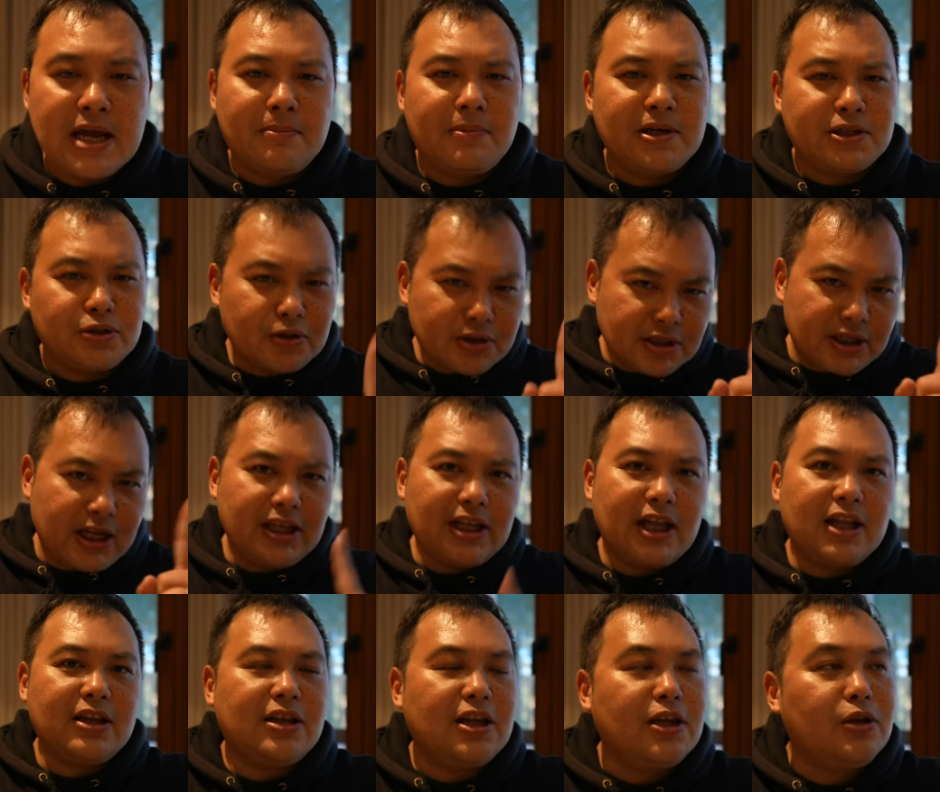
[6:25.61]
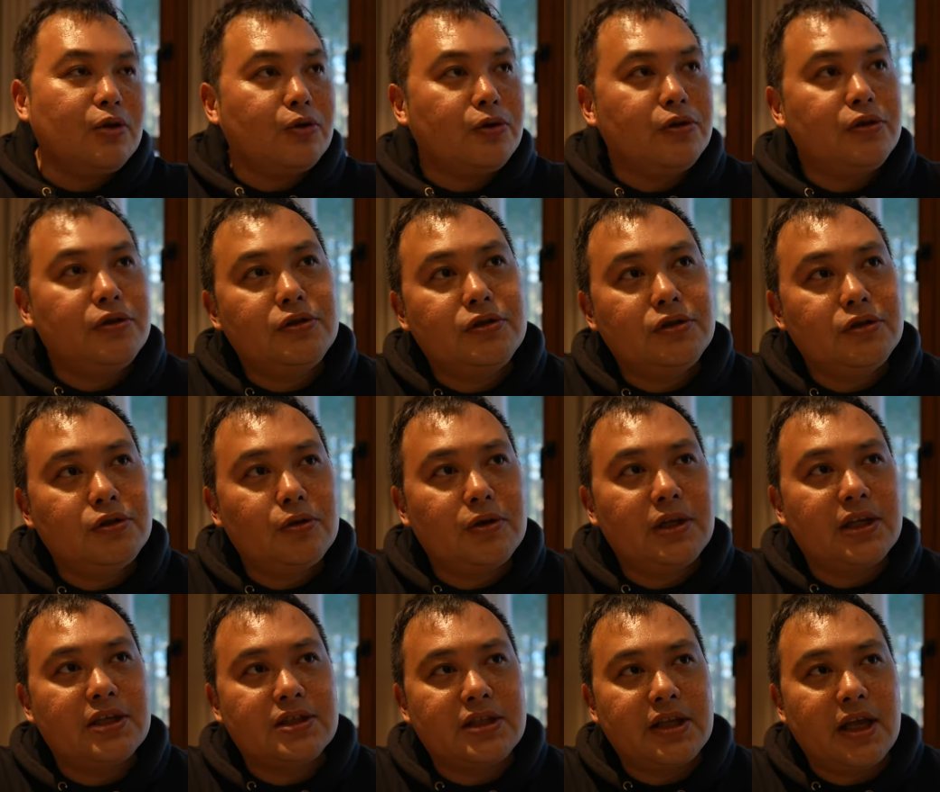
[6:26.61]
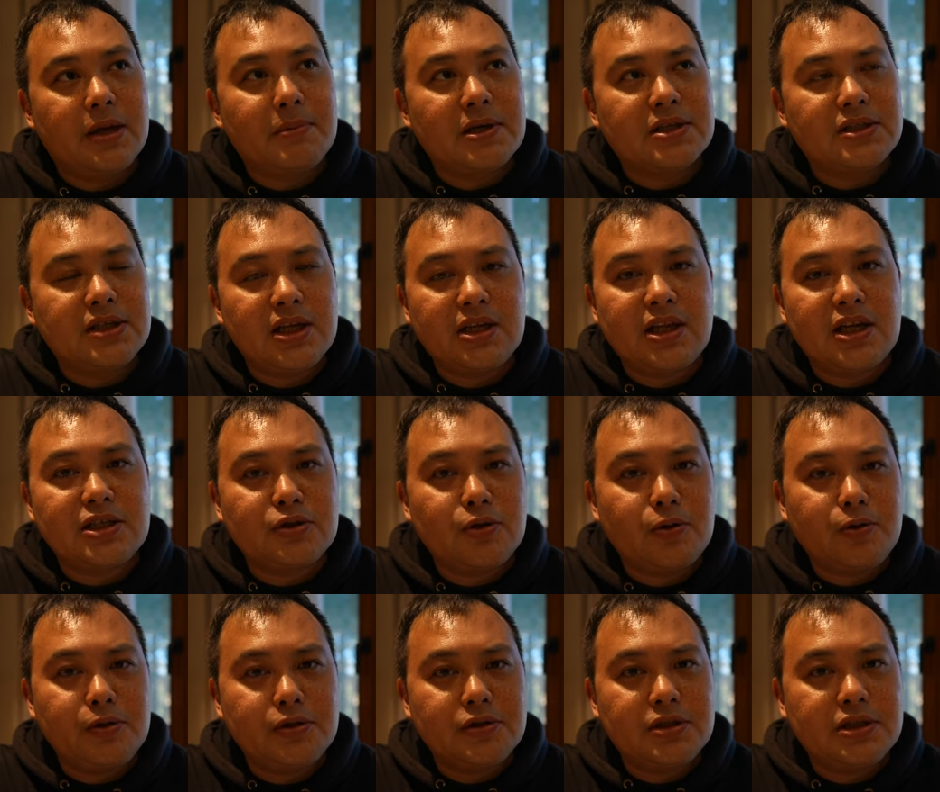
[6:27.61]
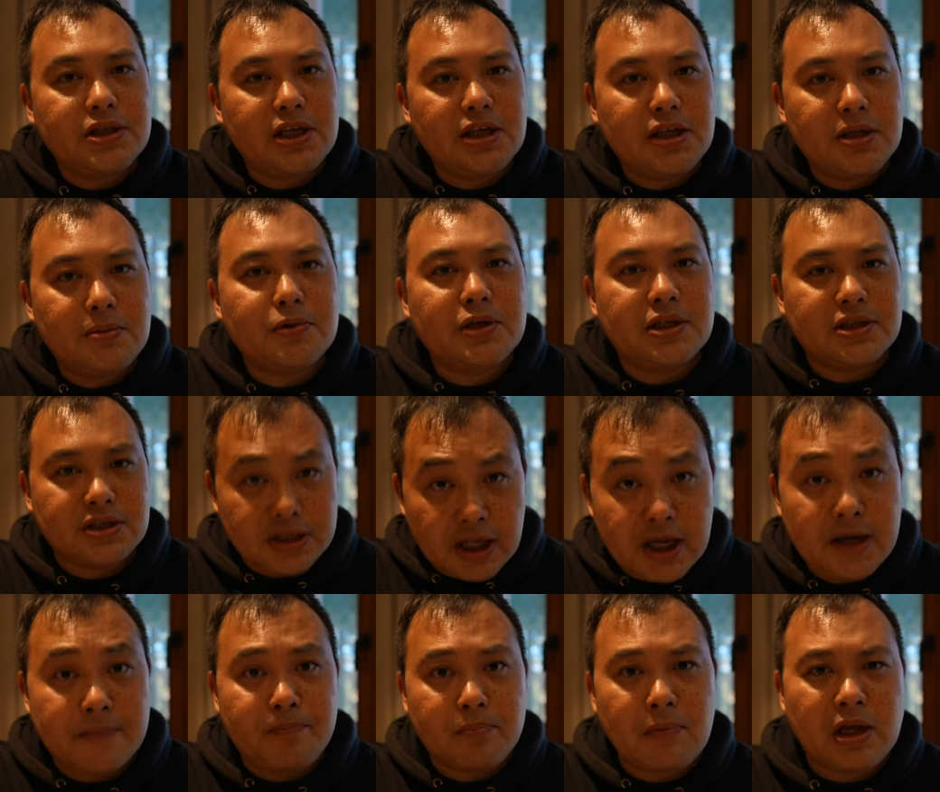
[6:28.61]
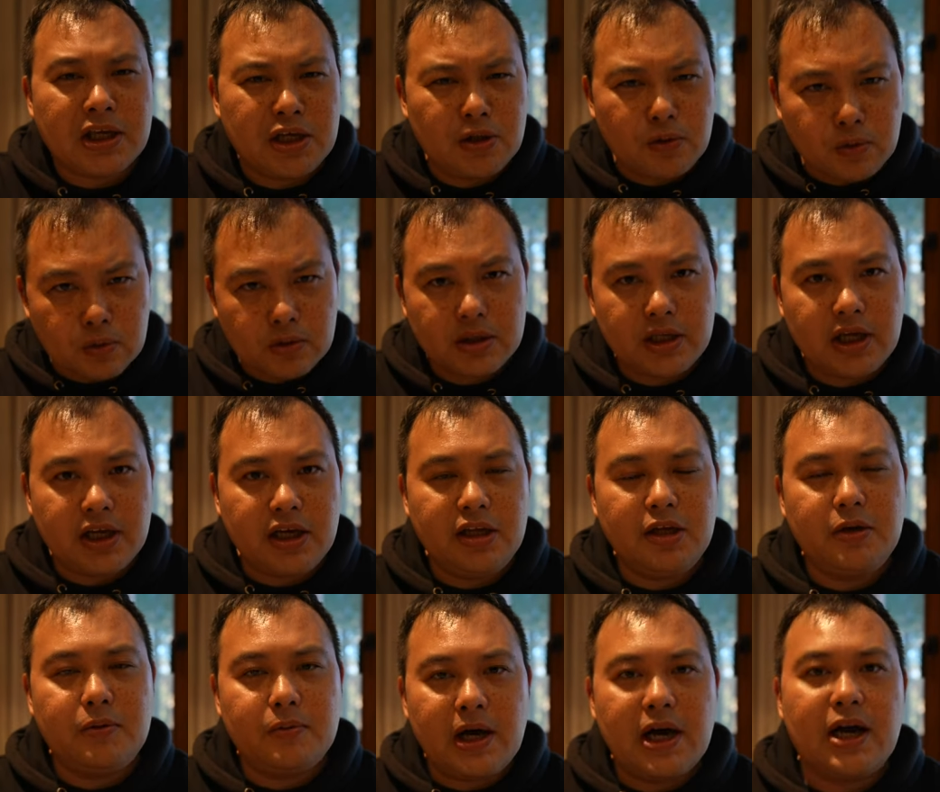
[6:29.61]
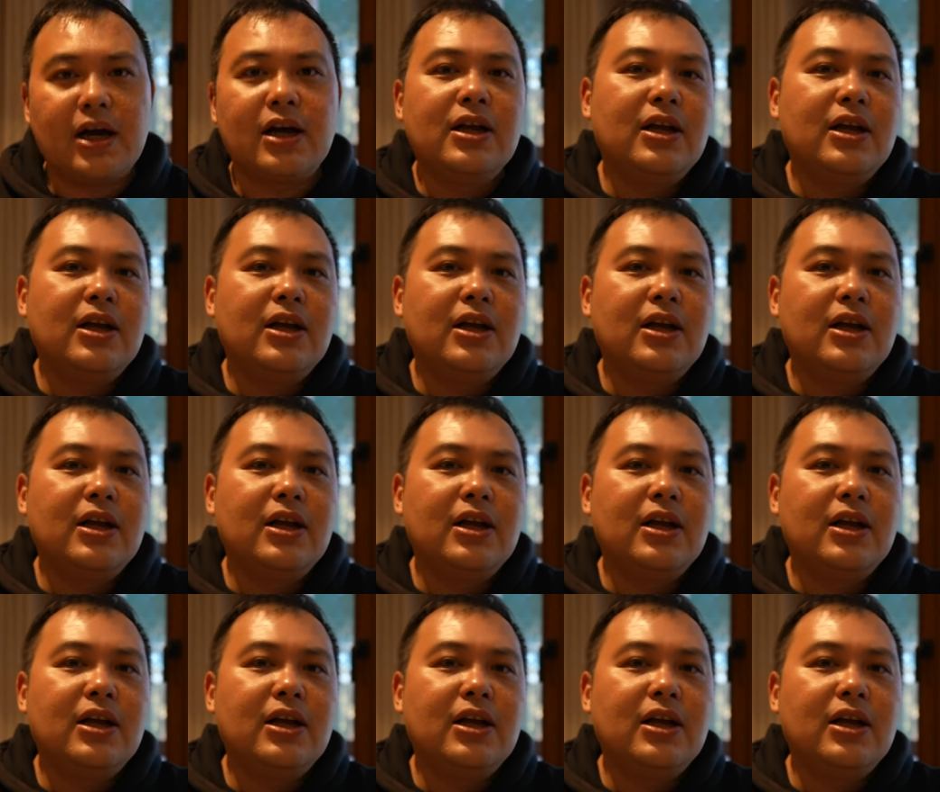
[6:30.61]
まあ、一つね、難点というとですね、まあ、ステータス保有していてもですね、まあ、基本的には、